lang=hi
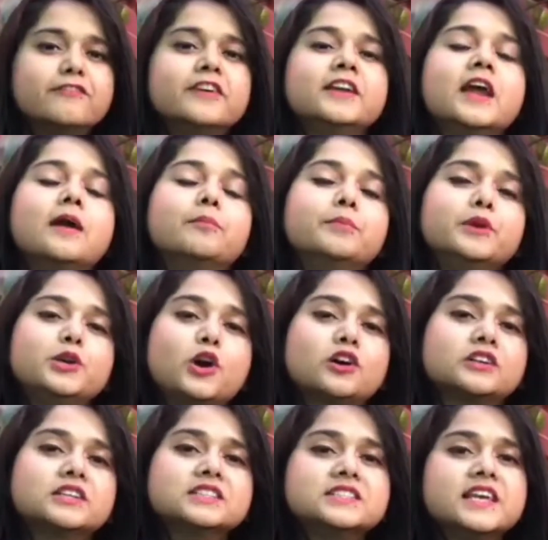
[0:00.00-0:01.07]
फिर अपने
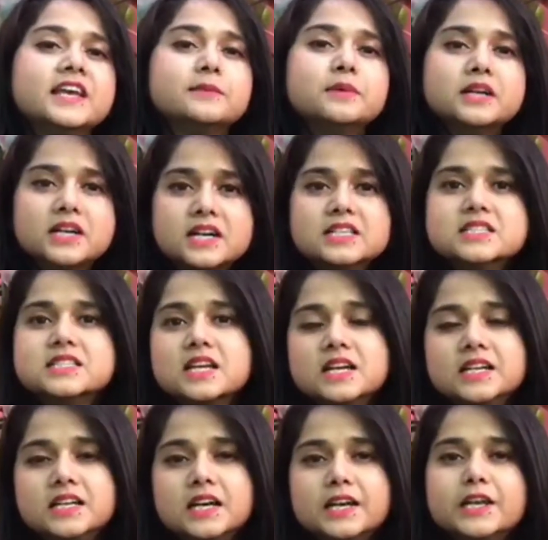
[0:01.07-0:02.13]
डॉक्टर से एक बार
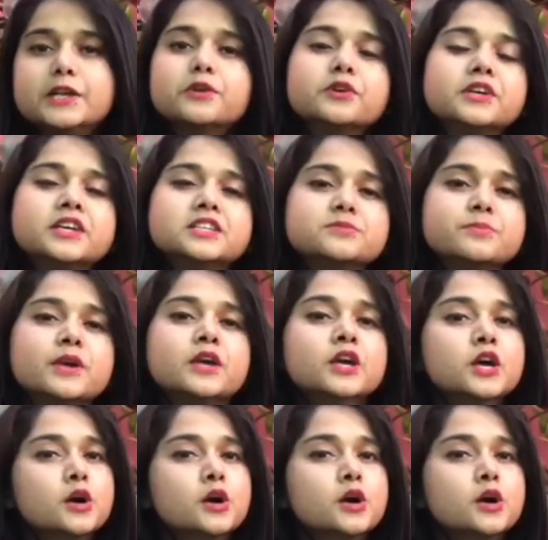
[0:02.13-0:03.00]
कंसल्ट करें क्योंकि इसमें